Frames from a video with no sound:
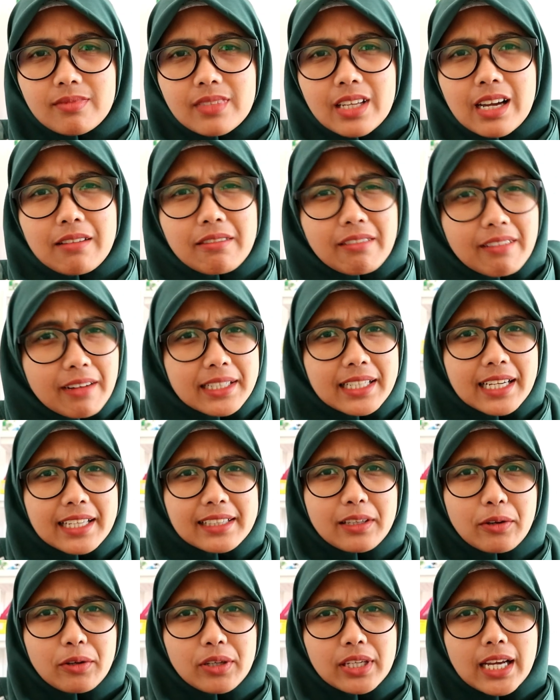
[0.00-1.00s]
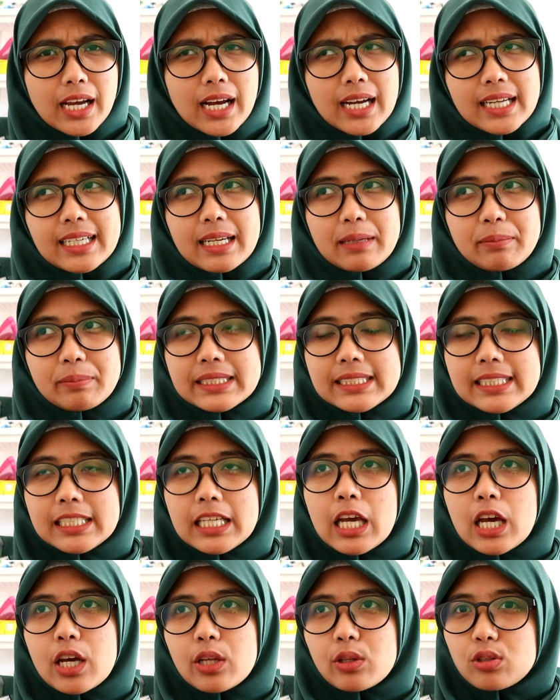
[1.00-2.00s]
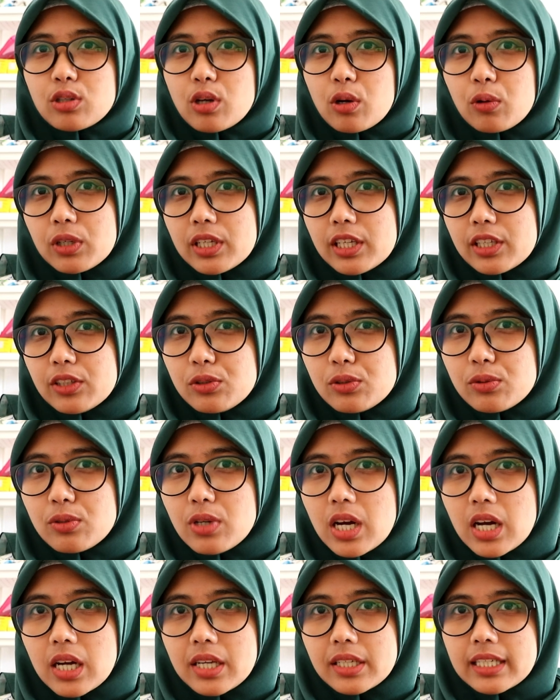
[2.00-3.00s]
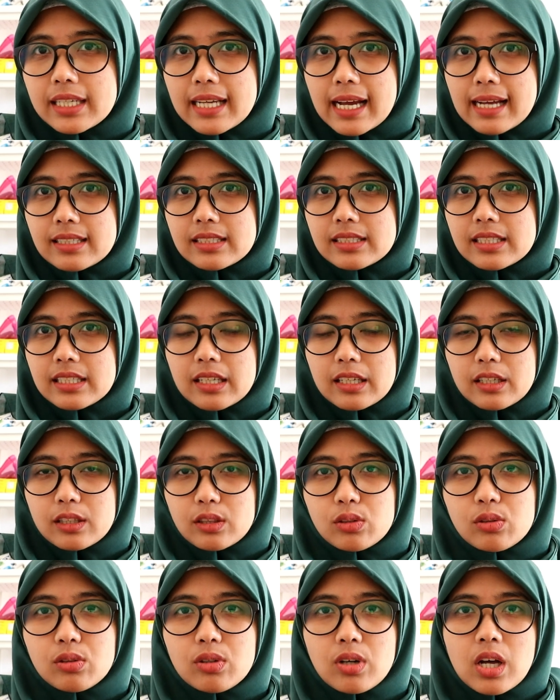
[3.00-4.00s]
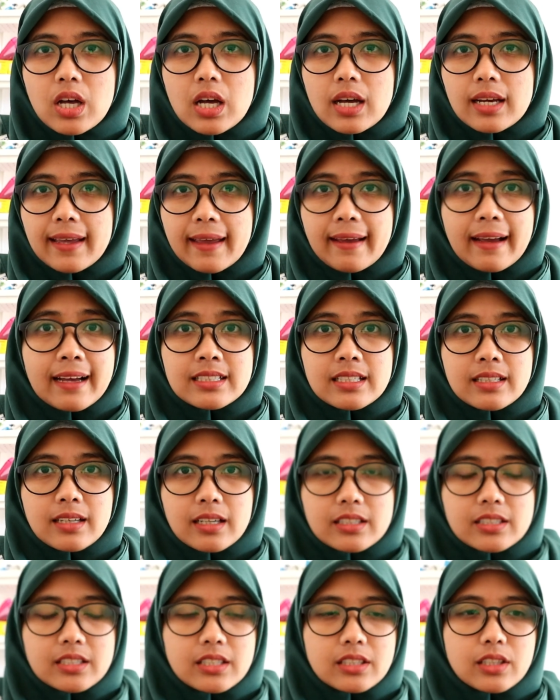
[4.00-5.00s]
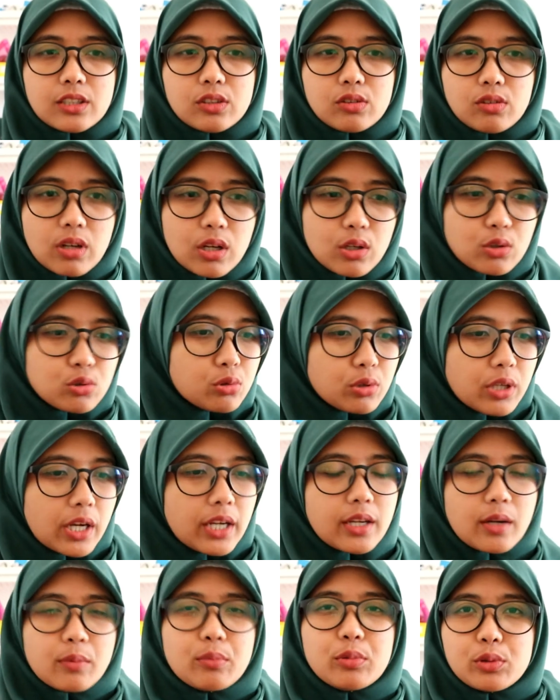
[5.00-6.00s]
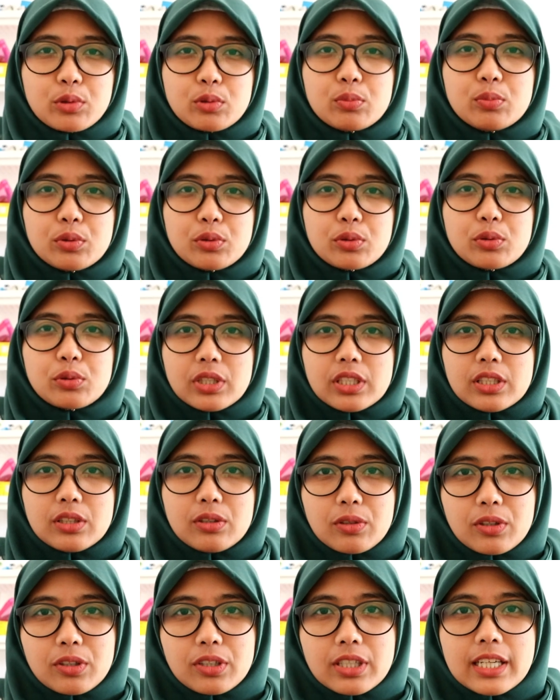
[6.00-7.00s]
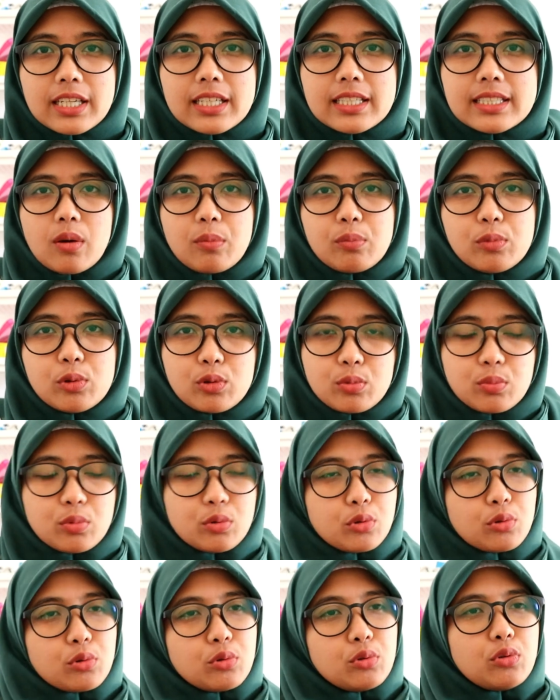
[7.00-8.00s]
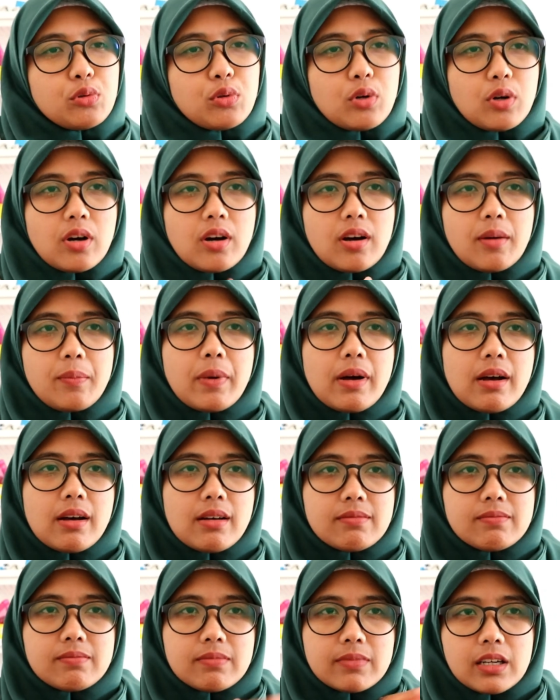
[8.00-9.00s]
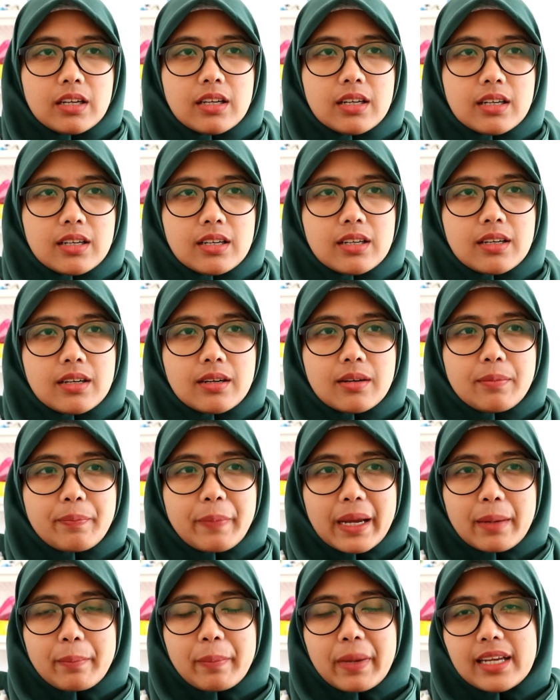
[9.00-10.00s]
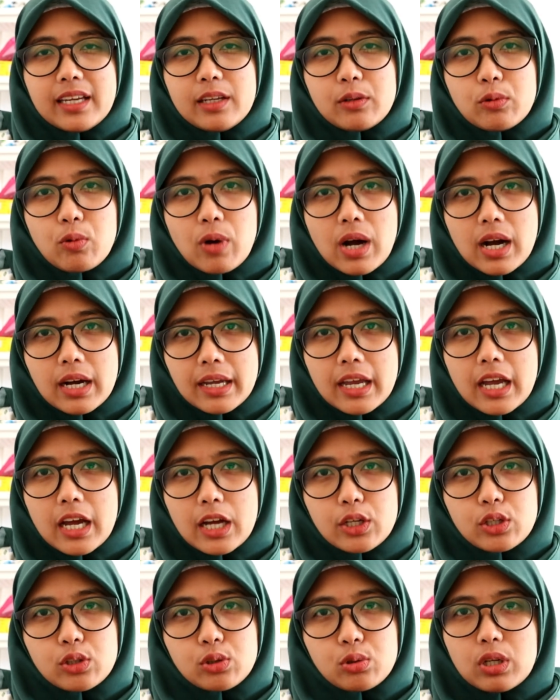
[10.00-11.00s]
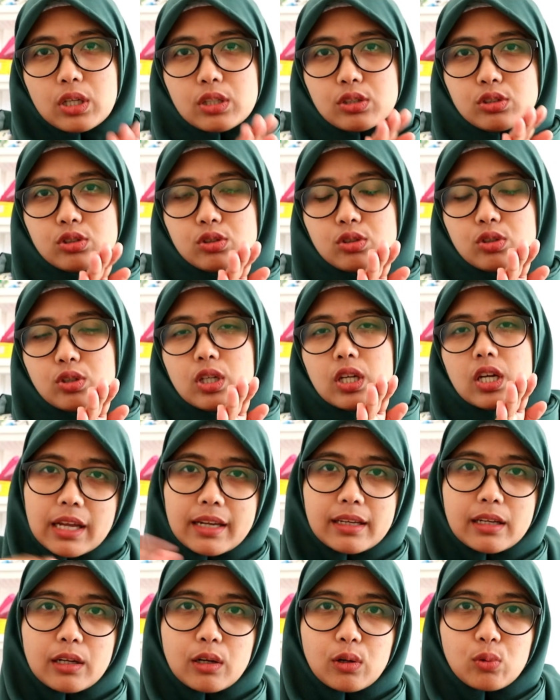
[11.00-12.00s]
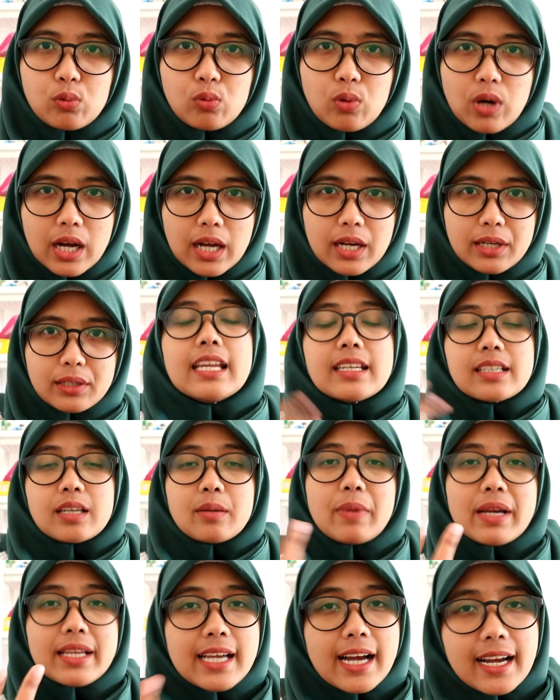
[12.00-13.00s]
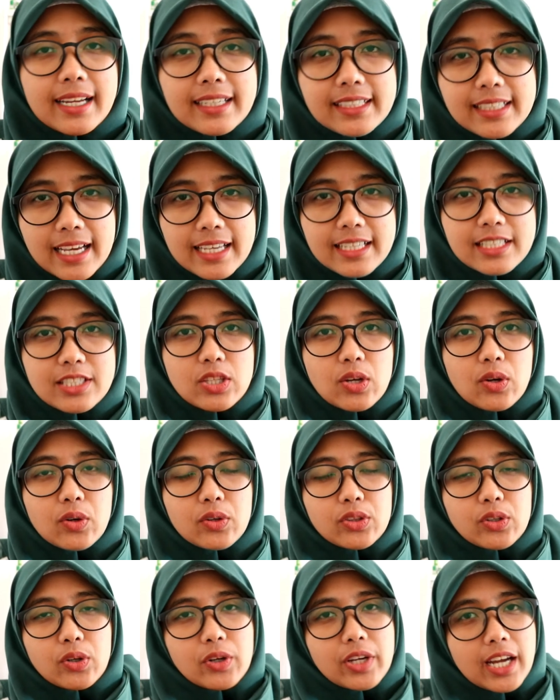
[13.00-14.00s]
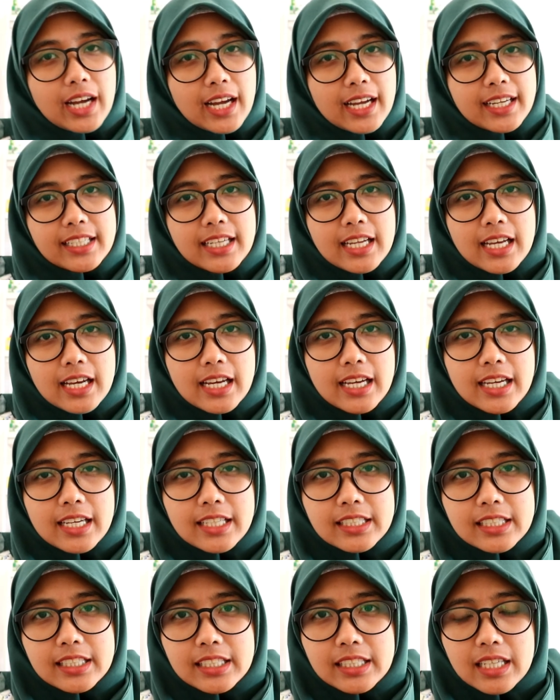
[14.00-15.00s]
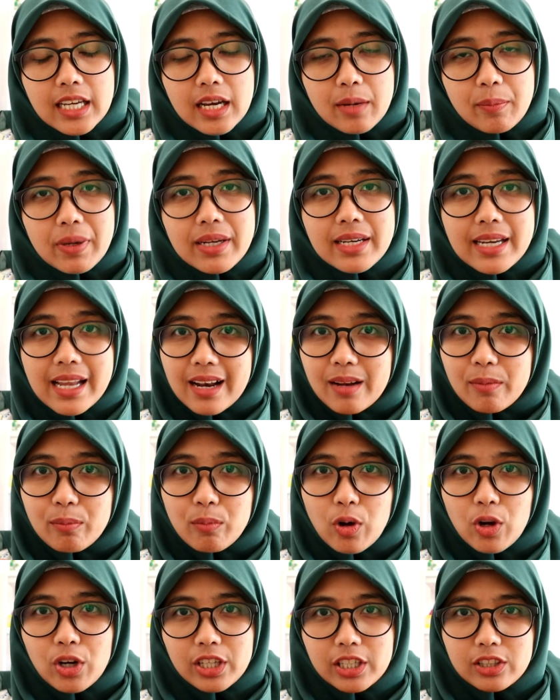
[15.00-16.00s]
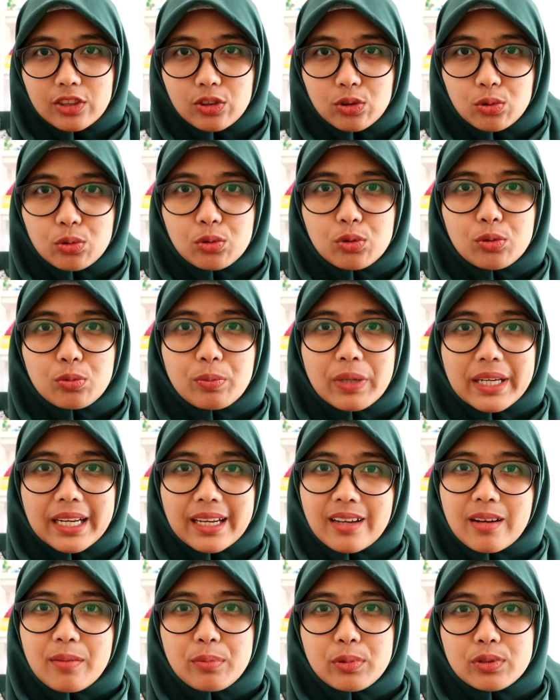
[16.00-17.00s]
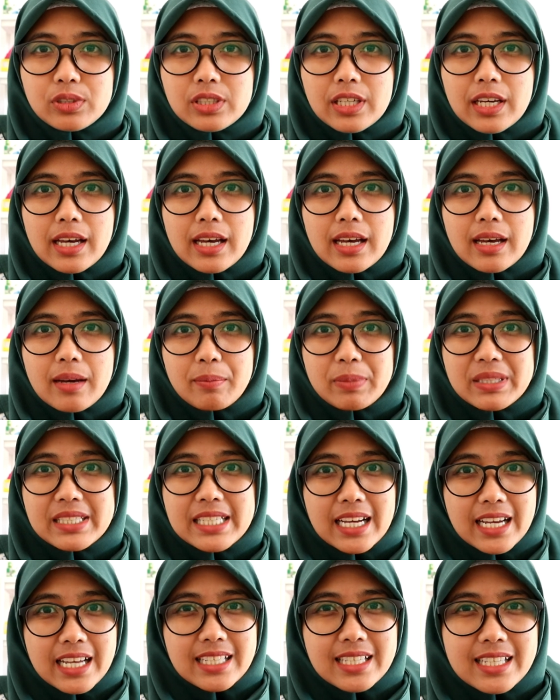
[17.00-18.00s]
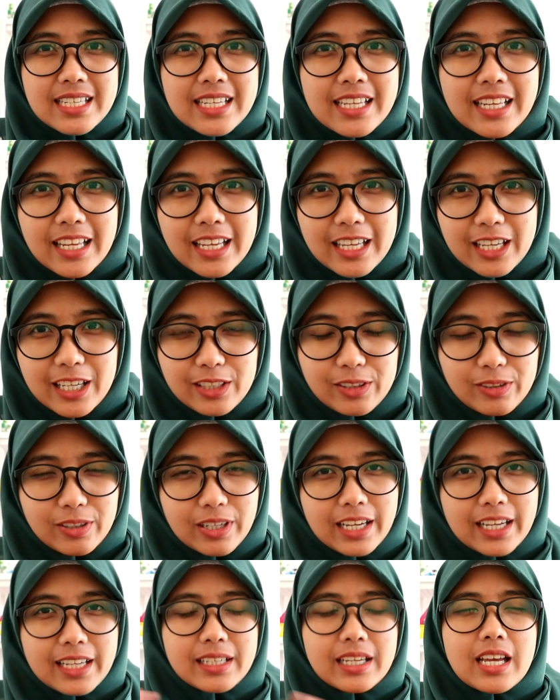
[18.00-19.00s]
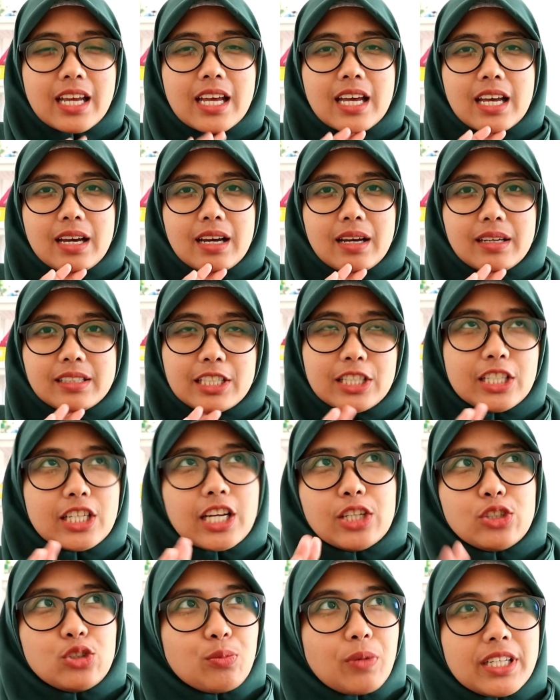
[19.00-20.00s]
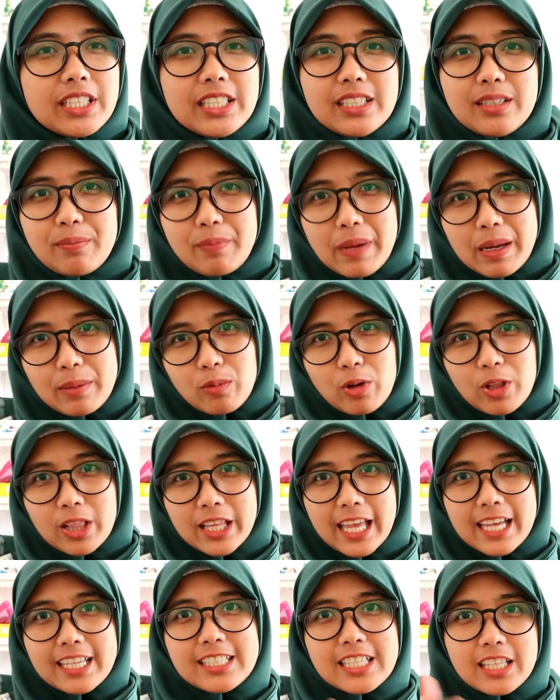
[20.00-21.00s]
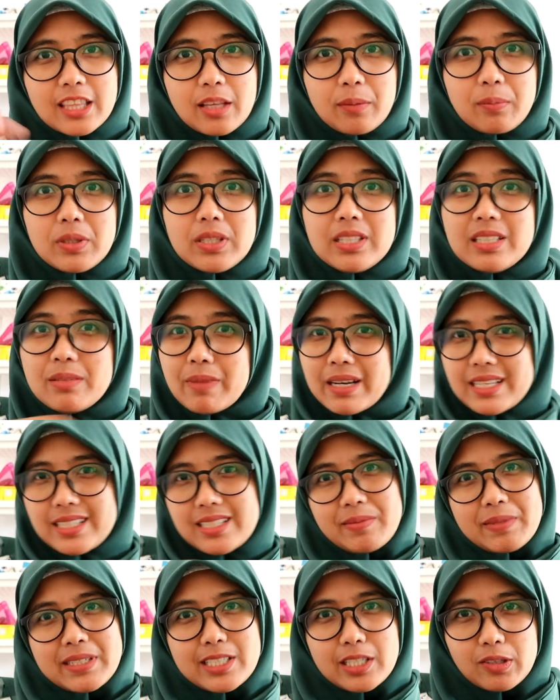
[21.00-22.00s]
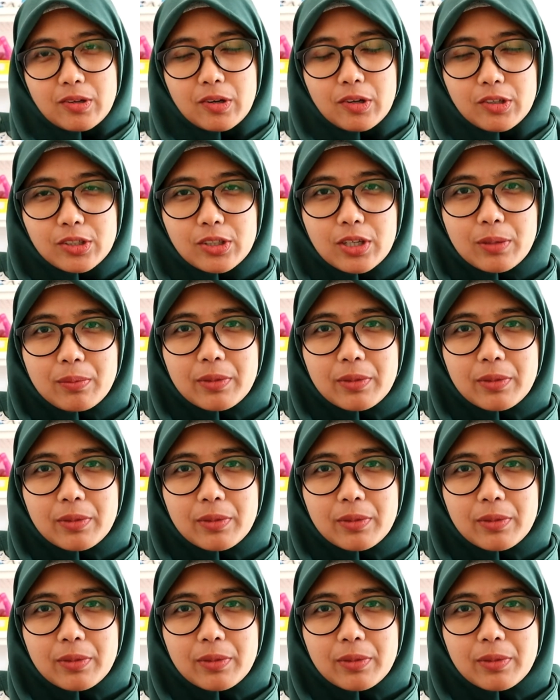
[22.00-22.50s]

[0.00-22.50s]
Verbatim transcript: aku kan nggak tahu ya kenapa sih terus aku lihat juga di kasir itu kayak kasir kasirnya tuh langsung kayak buru-buru gitu loh guys buru-buru apa uh, eh, pack-packin uangnya gitu langsung lari keluar dan kebanyakan guys toko-toko yang ada di apa dalam mall itu mereka punya penjaga sendiri gitu kan jadi nggak cuma di depan mallnya aja tapi di masing-masing toko itu kan